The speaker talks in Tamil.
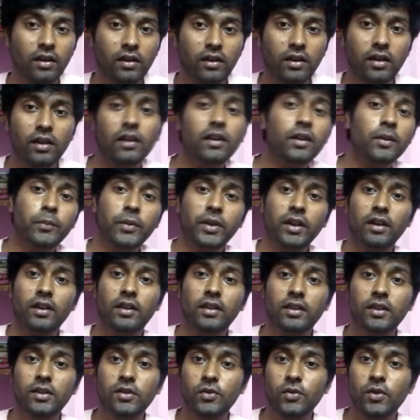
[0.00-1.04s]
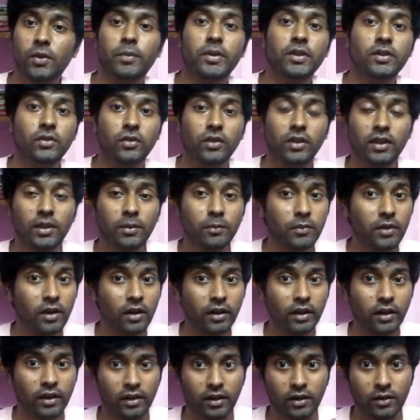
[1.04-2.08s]
என்னடா பெரிய ஹெல்த் இஷ்யூ அப்படின்னு சொல்லி
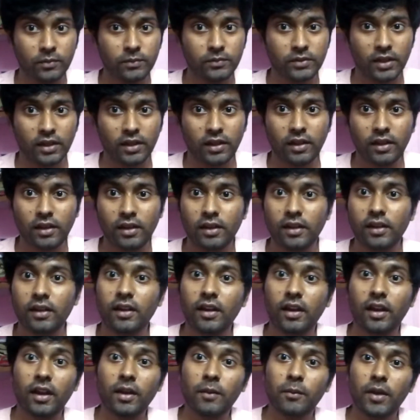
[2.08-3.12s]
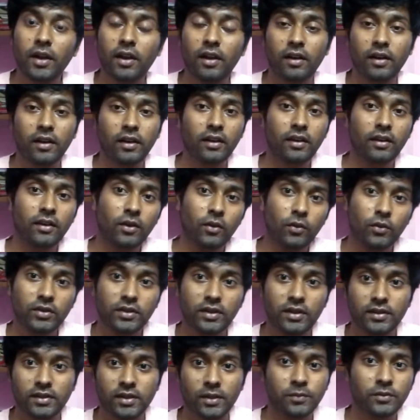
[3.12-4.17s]
திம்ரா கேட்டாலும் சரி இல்லை என் மேலே அக்கறை இருக்க ஒரு
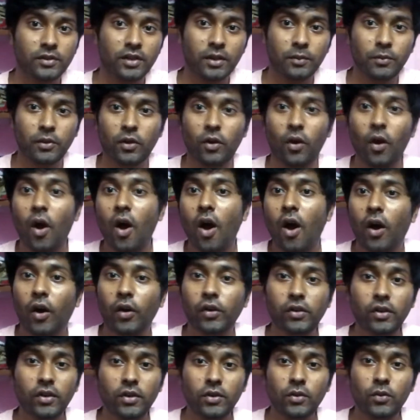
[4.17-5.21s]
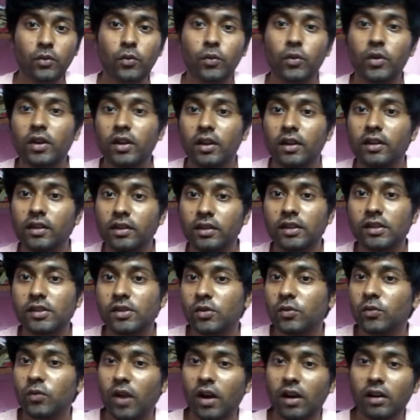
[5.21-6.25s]
சில சப்ஸ்கிரைபர் ஐயோ ஹெல்த்
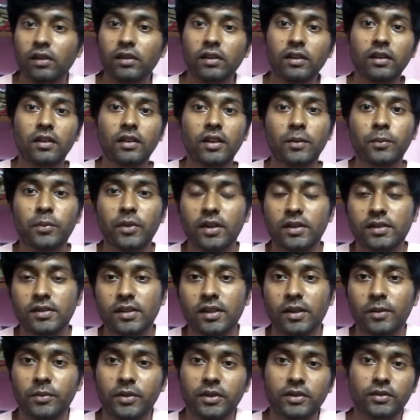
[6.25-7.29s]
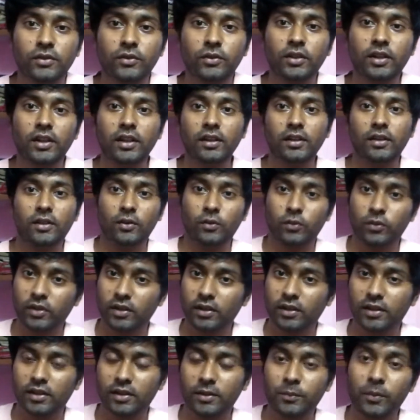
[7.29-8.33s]
இஷ்யூவா பாச்சு அப்படின்னு சொல்லிட்டு
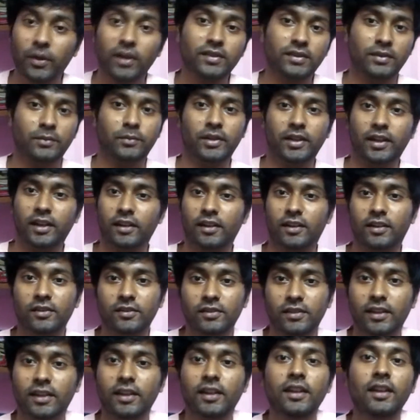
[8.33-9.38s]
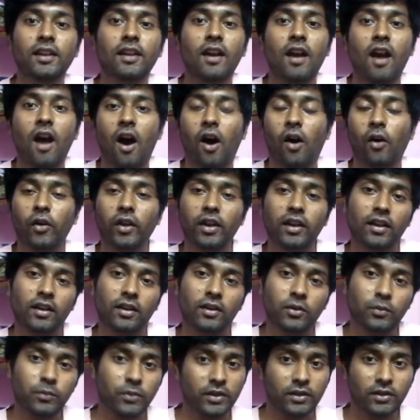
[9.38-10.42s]
ஒரு பாசமாக கேட்டாலும் சரி அவங்க
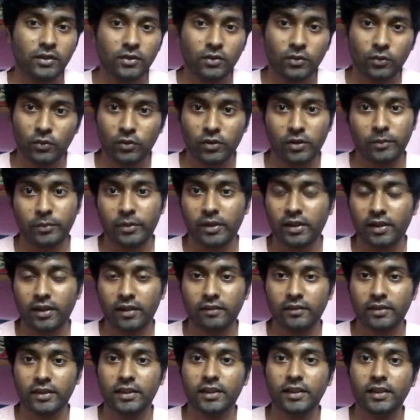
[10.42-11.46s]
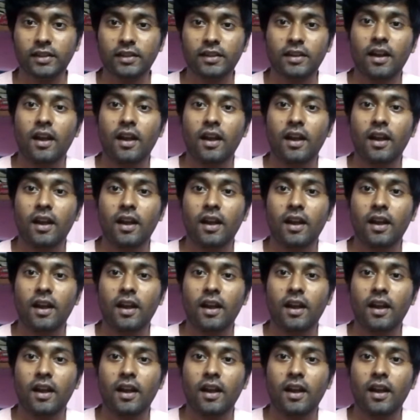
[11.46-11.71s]
எல்லாருக்கும் பதில் சொல்லணும் அப்படின்னா வந்து